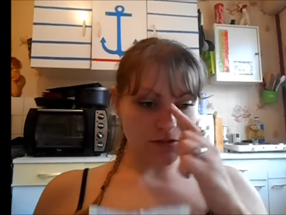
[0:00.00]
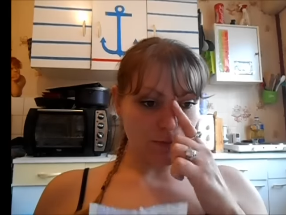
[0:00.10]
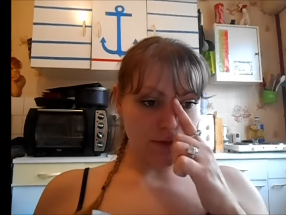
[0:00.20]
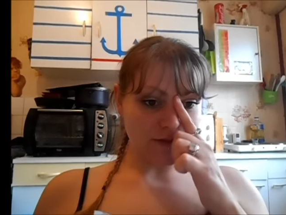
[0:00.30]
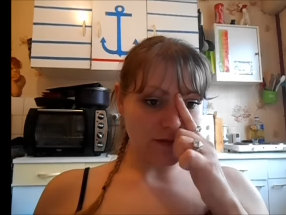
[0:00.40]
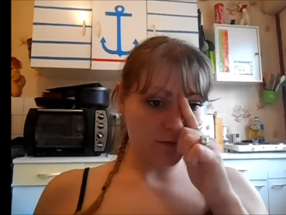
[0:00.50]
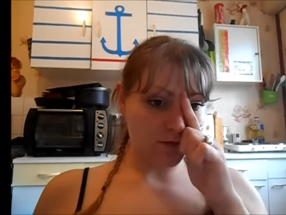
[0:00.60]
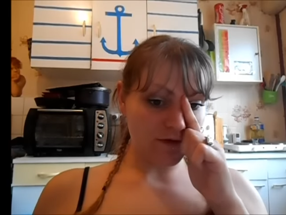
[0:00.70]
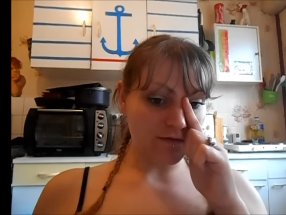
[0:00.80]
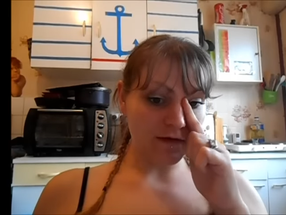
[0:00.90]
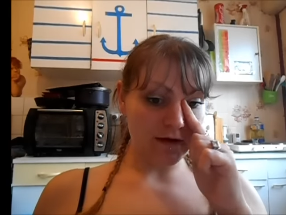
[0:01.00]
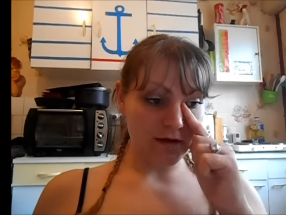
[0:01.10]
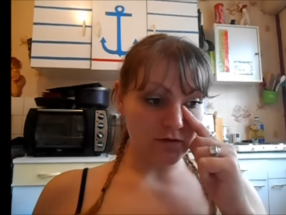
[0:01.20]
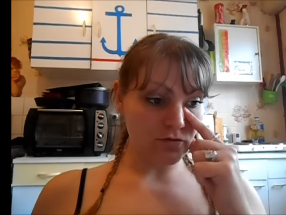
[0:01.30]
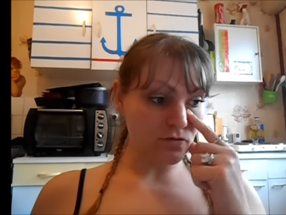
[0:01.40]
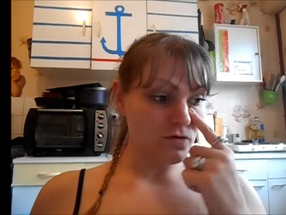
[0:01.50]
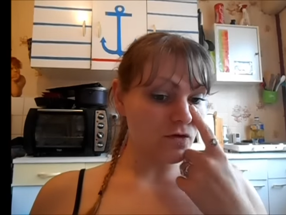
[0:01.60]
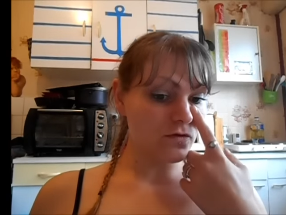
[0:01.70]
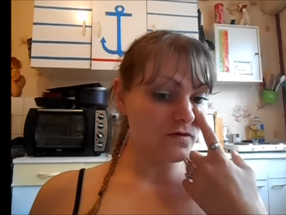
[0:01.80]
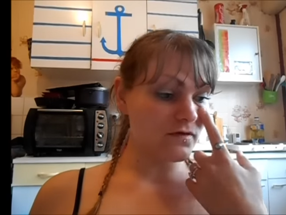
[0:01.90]
j'ai pris C'est quoi ça
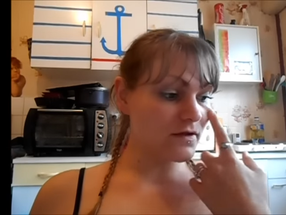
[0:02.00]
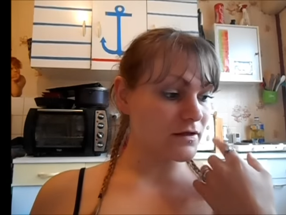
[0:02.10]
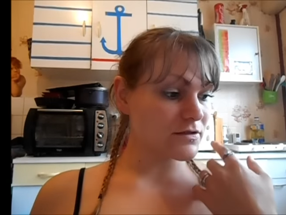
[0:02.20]
1,35€